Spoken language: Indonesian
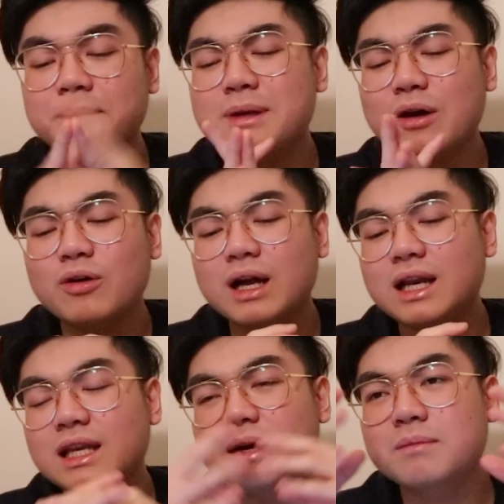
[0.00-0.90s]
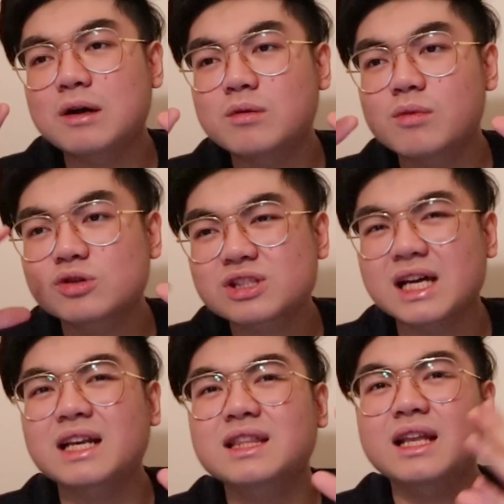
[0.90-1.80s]
tapi kalau kalian yang baru mau
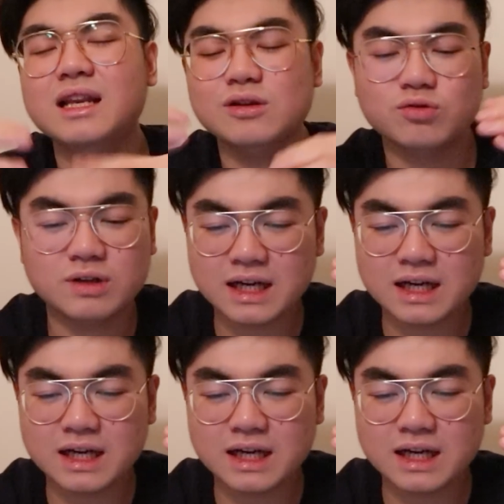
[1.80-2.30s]
start dan langsung